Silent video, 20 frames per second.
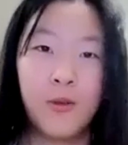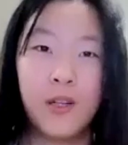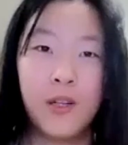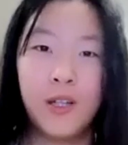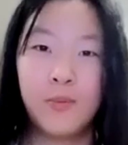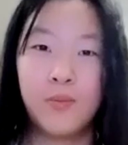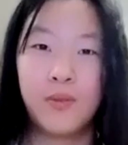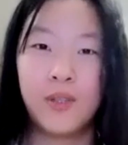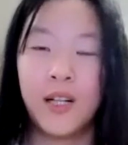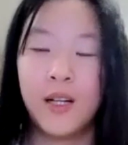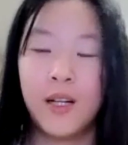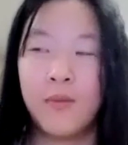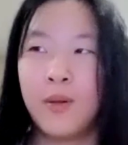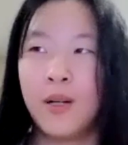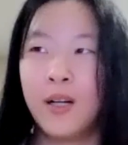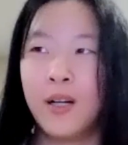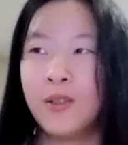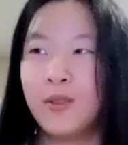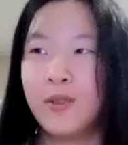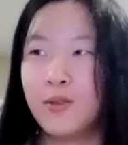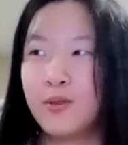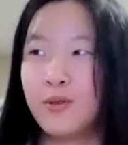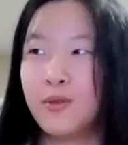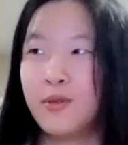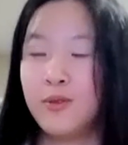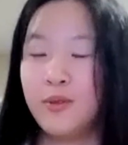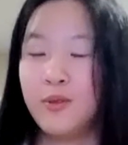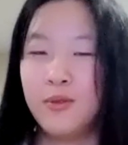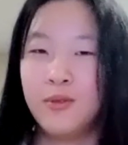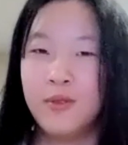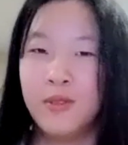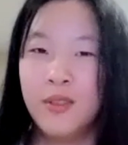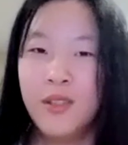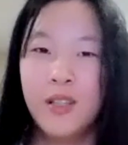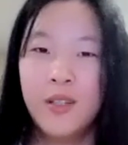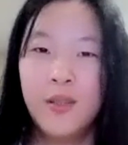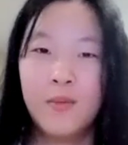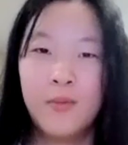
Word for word: 我也不敢跑出去，